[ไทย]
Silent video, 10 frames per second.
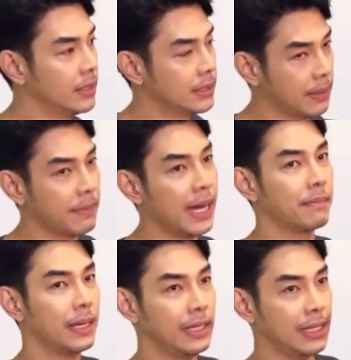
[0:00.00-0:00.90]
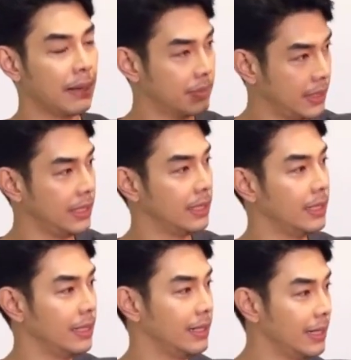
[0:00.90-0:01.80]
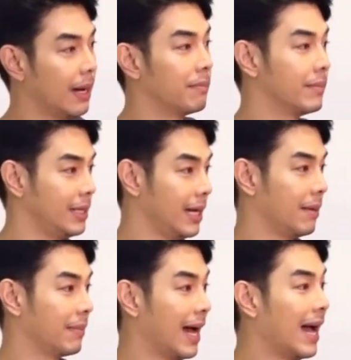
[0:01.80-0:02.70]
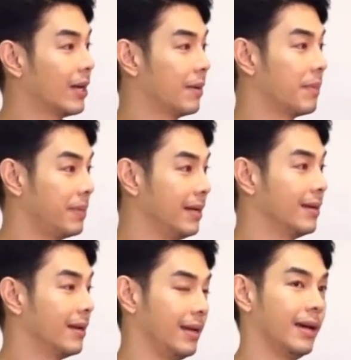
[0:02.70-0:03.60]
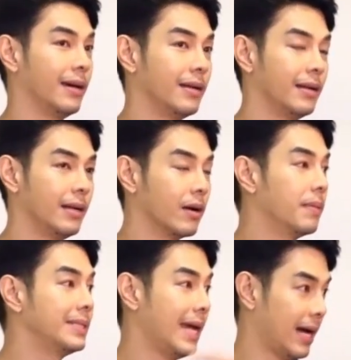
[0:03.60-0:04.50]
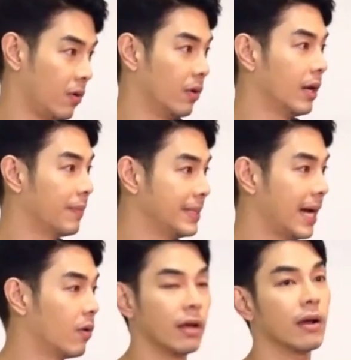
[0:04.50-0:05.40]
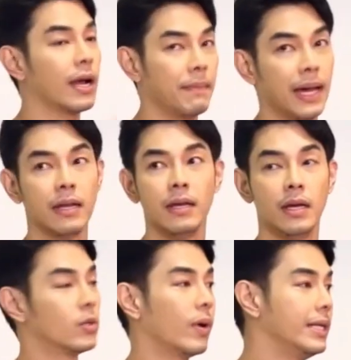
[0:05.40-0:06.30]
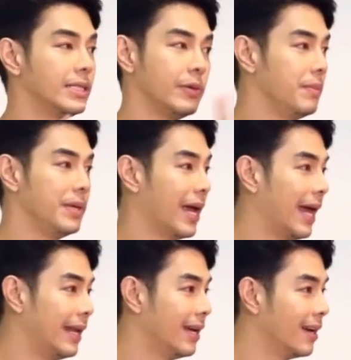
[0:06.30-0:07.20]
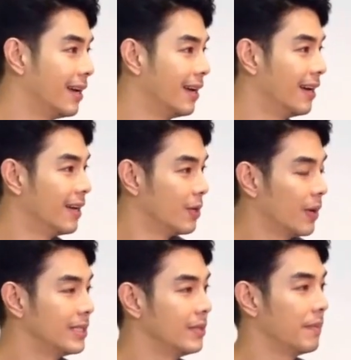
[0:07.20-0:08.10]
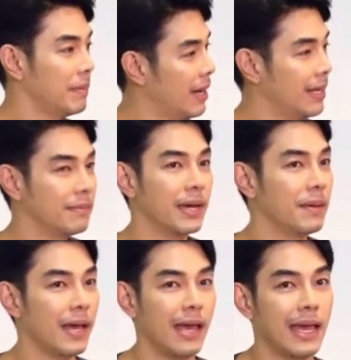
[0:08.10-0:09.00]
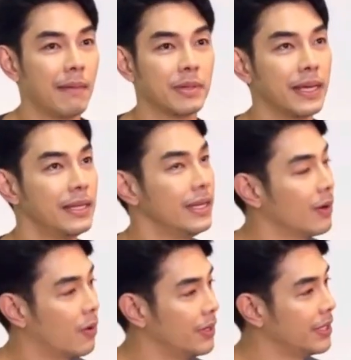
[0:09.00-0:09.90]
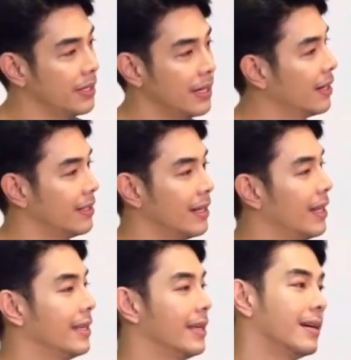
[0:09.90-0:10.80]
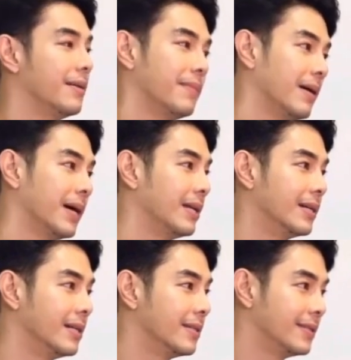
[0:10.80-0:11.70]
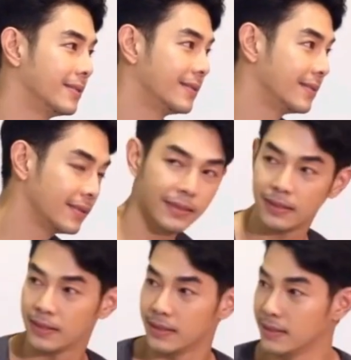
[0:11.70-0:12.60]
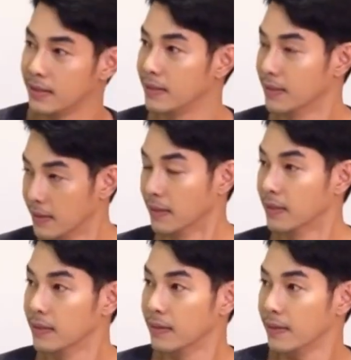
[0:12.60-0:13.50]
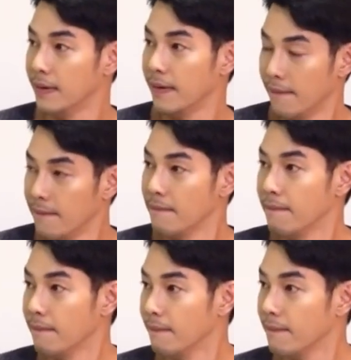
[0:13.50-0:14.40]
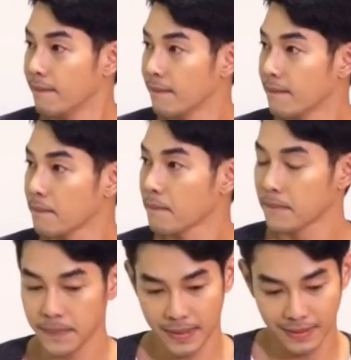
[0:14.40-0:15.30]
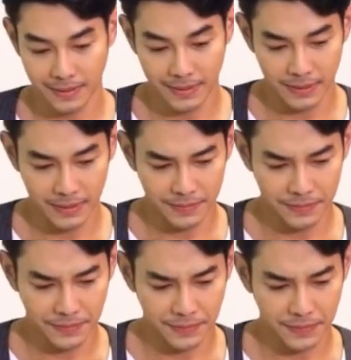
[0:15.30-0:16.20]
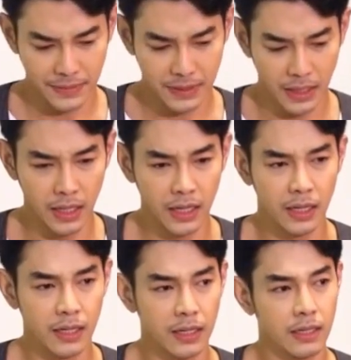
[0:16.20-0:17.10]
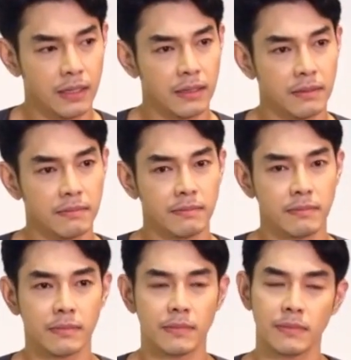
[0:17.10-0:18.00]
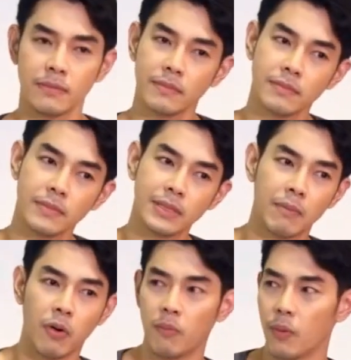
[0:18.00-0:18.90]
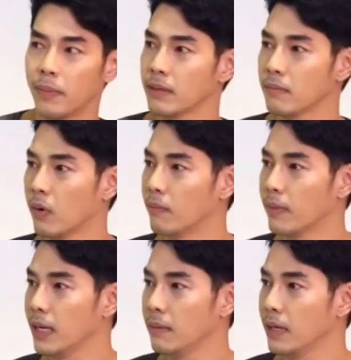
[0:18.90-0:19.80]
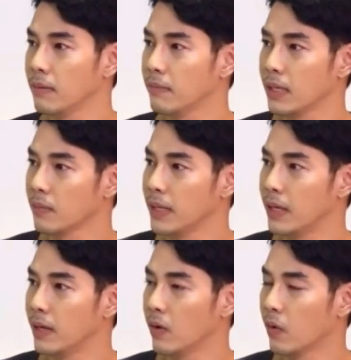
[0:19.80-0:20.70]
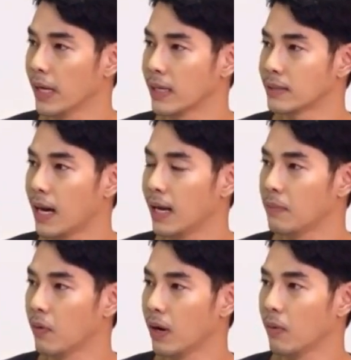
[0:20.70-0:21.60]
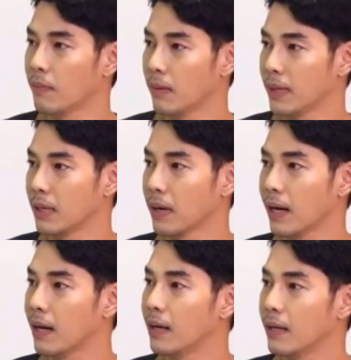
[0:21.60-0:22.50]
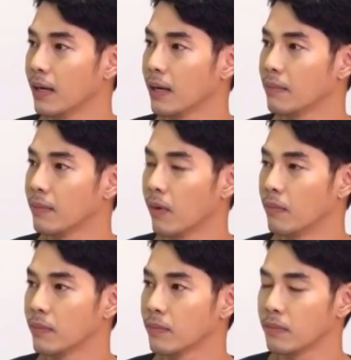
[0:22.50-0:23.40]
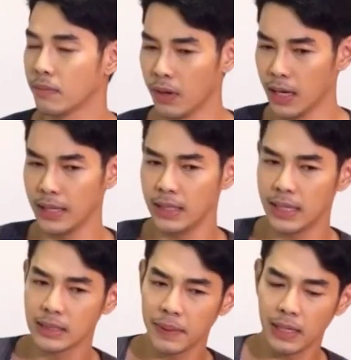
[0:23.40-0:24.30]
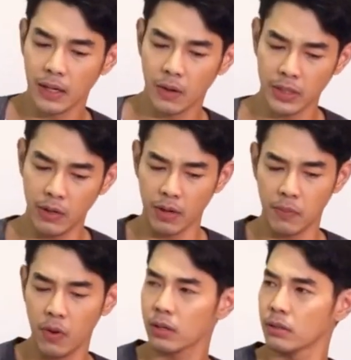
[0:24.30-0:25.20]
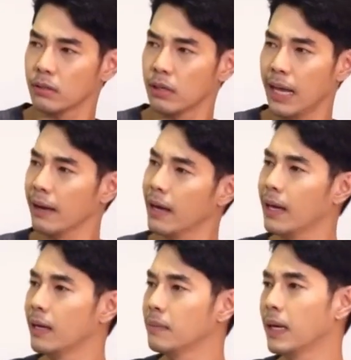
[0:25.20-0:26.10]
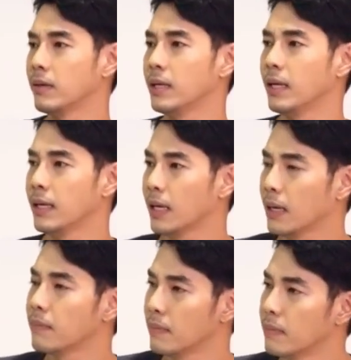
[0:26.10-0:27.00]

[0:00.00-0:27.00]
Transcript: จากบ้านไปที่ทำที่ที่ที่ทำที่ทำข้าวทำน้ำพริกอะไรเงี้ยแล้วก็ไปแจกคนเอาไปแจกคนแล้วก็กลับบ้าน ทุกวันนี้ชีวิตมีแค่นี้ทุกวันที่ไม่ไม่ไม่พยายามจะไปที่คนเยอะ ๆ หรืออะไรอย่างนี้เลยไม่ไม่เลยงกาการทำงานอะไรอย่างเงี้ยที่กรุงเทพอะไรเงี้ยต้องต้องมีการอะไรยังไงบ้างเอออย่างผมผมไม่ผมไม่ไม่ไม่ต้องมีลงเอกสารอะไรเพราะว่าเราเรามาทำงานเลยครับผมอันนี้น่าจะเป็นเกี่ยวกับพวกแรงงานหรือเปล่าหรืออะไรอย่างเงี้ยครับอ